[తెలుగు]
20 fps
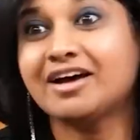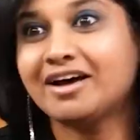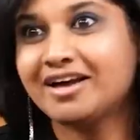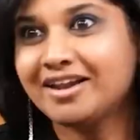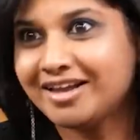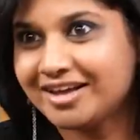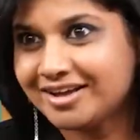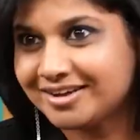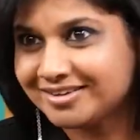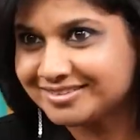
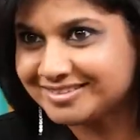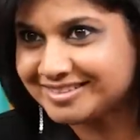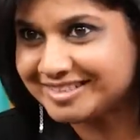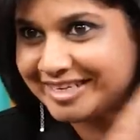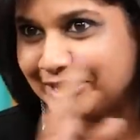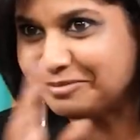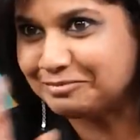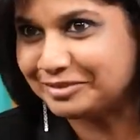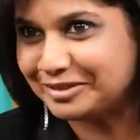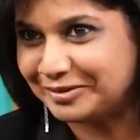చాలా
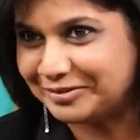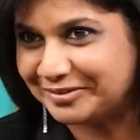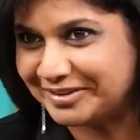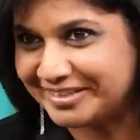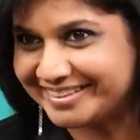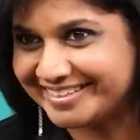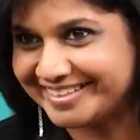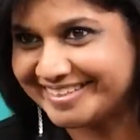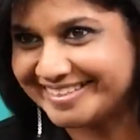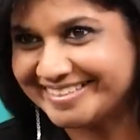టైం
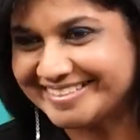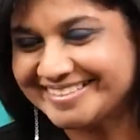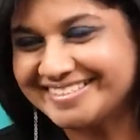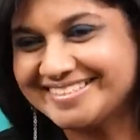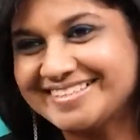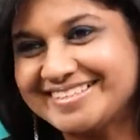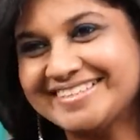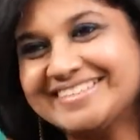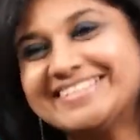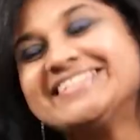తర్వాత
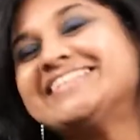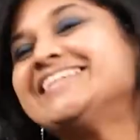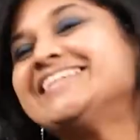అవును